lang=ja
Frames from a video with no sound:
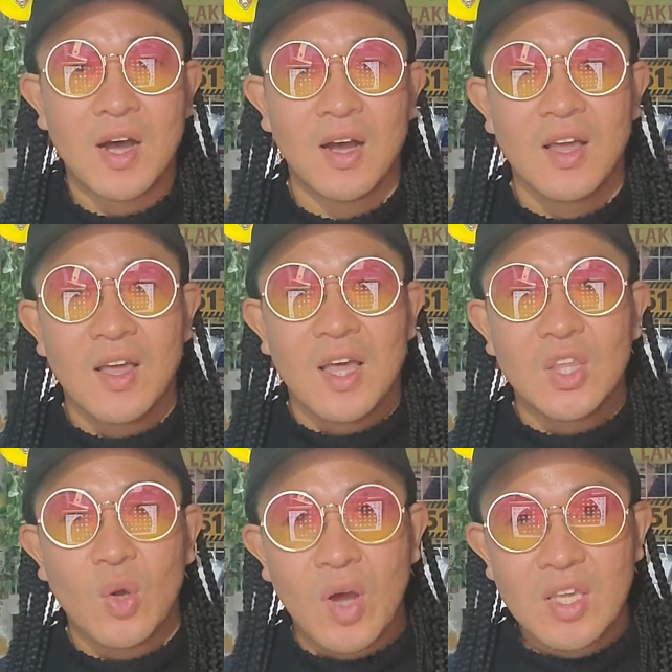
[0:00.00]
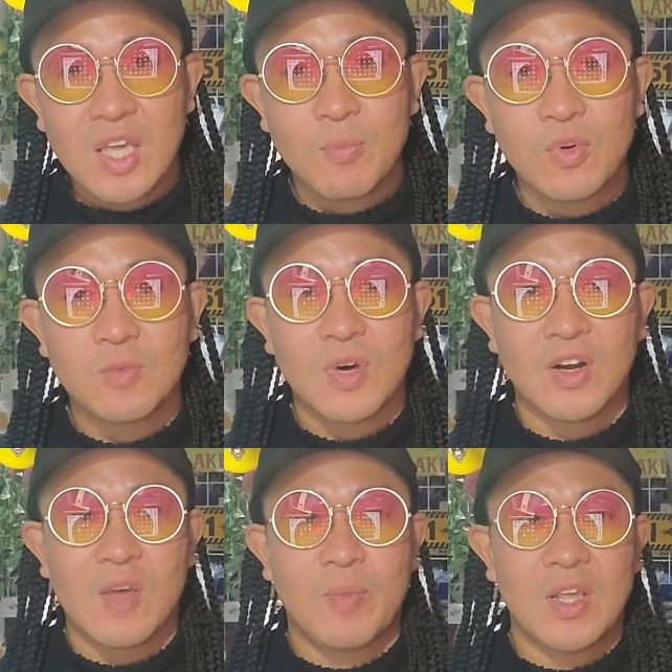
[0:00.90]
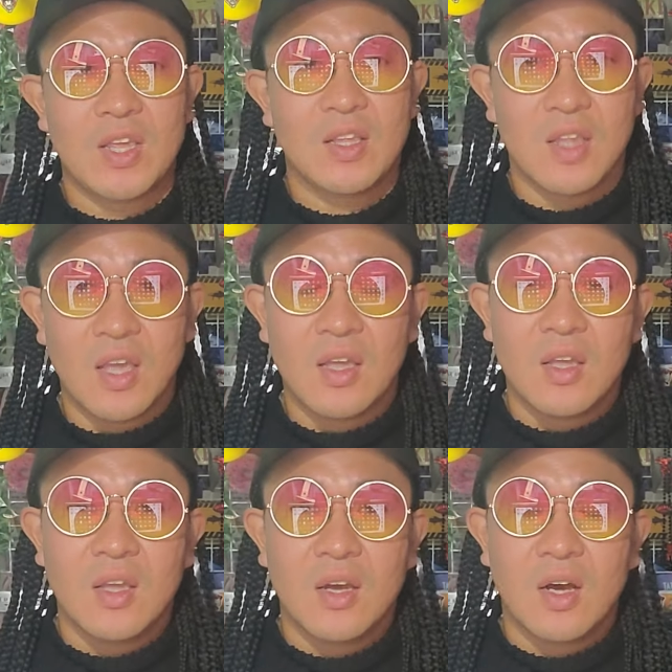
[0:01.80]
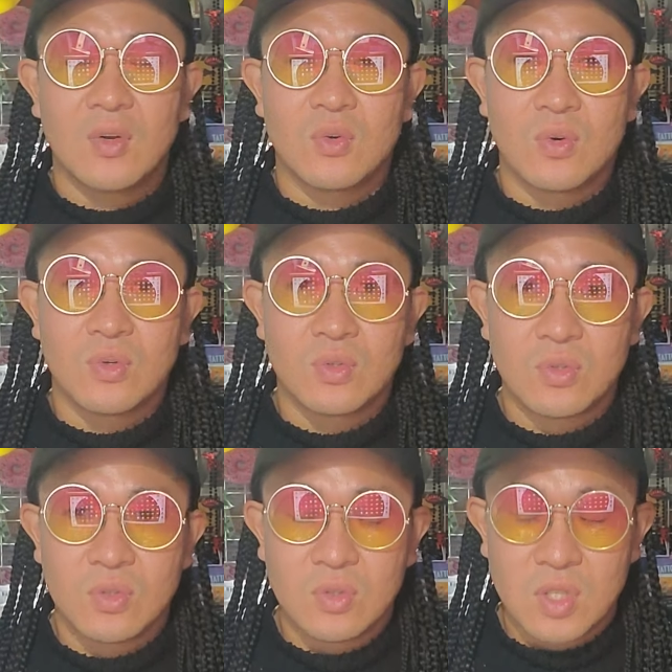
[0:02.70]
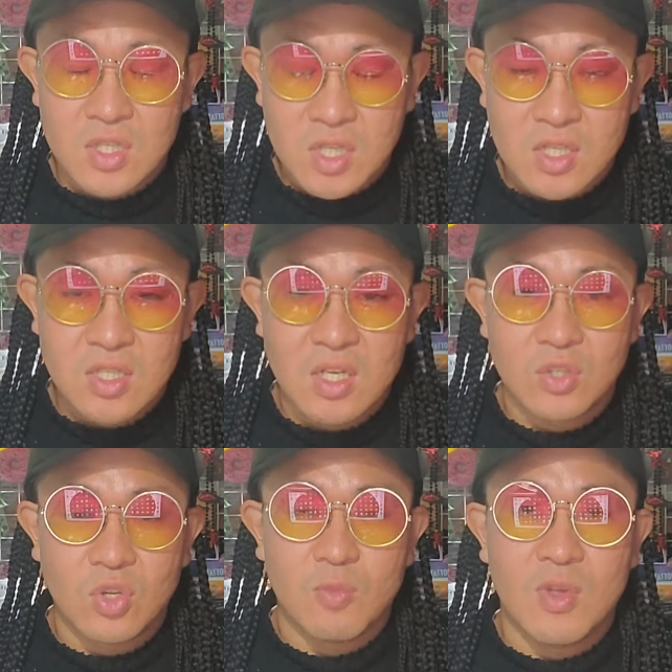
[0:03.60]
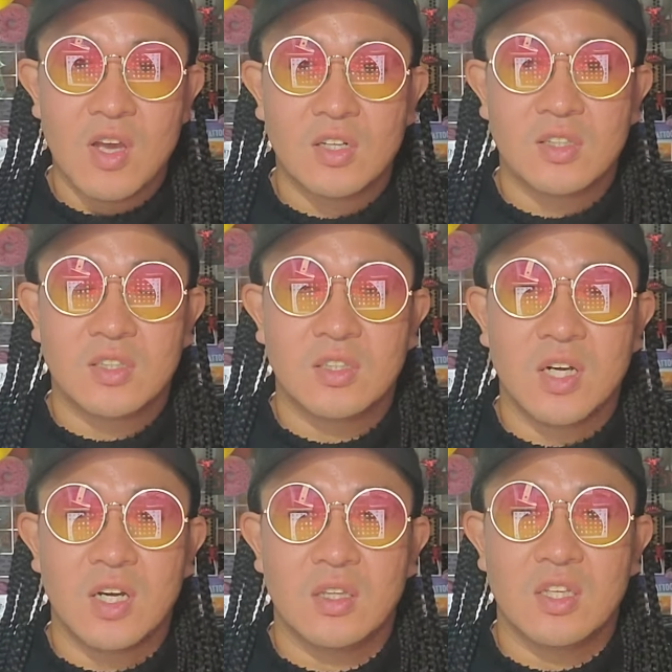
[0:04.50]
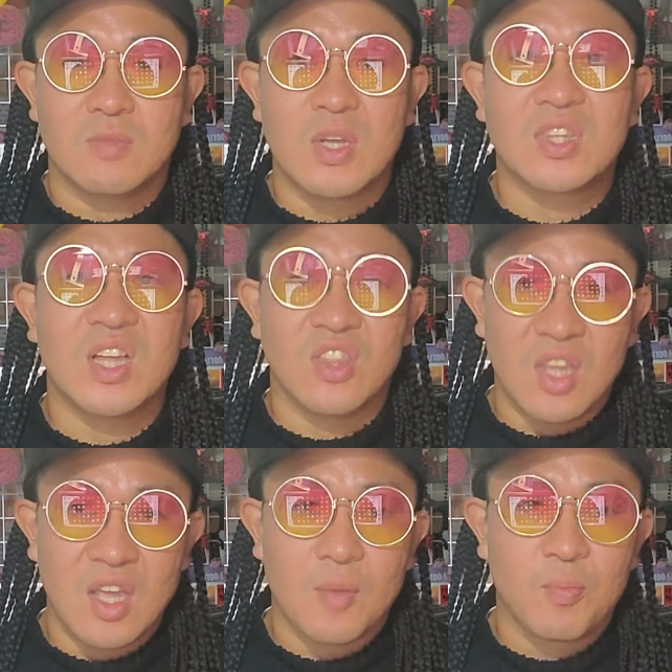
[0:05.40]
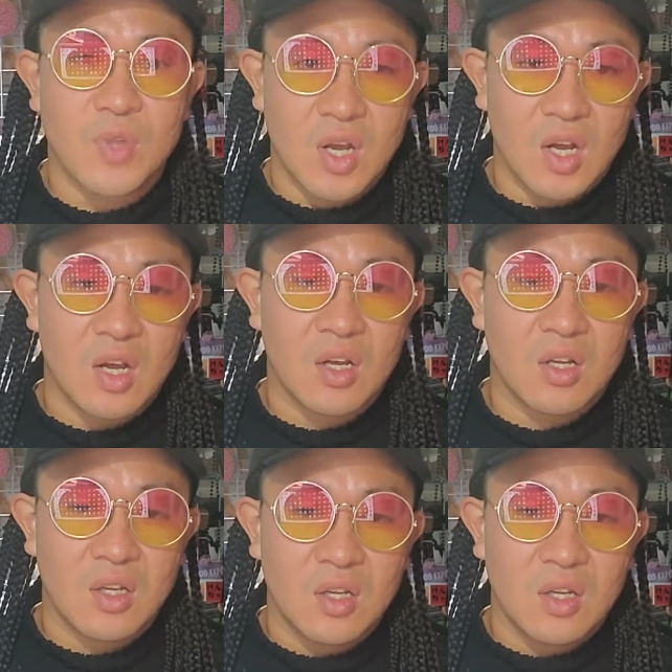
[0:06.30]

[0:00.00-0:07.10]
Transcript: まあ、とはいえ僕もあの、やっぱりね、アルコールで散々人に迷惑かけてしまったんで、はい。